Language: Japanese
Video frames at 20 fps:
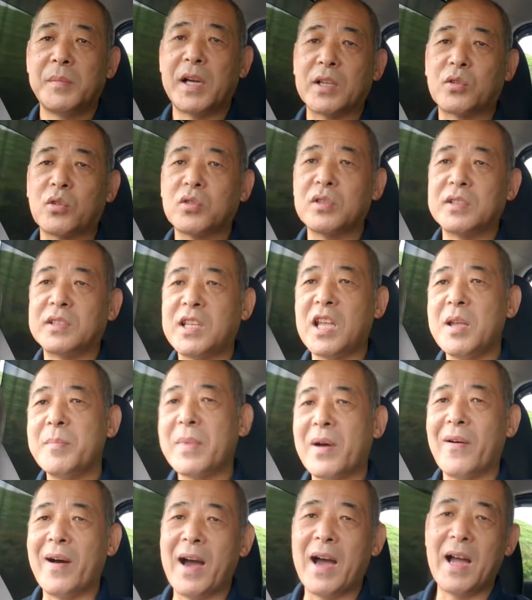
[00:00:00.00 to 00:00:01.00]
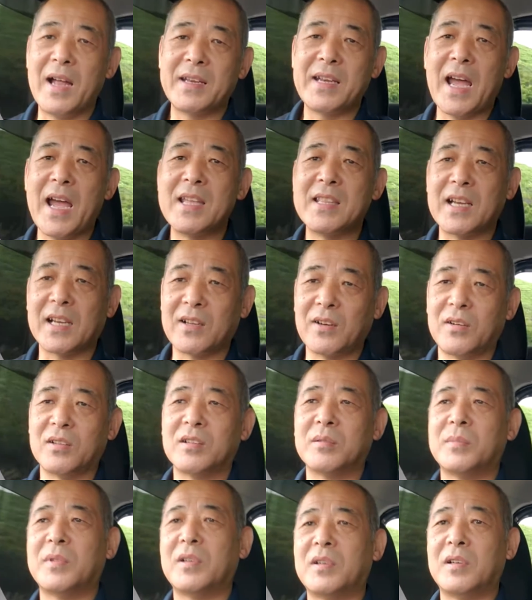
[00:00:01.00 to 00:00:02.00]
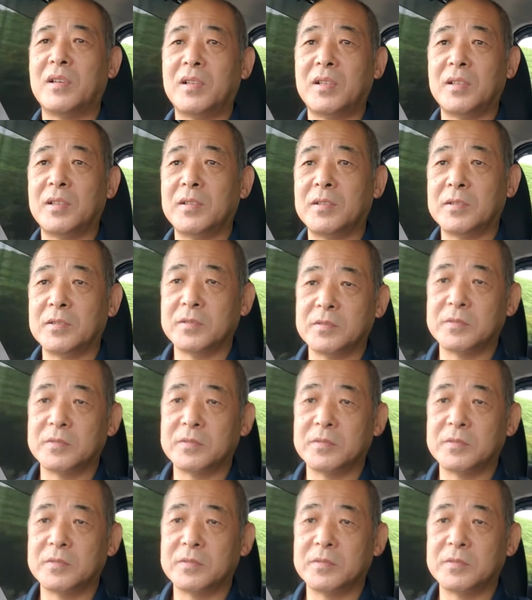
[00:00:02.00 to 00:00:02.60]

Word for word: まあ特にテーマはないんだけれども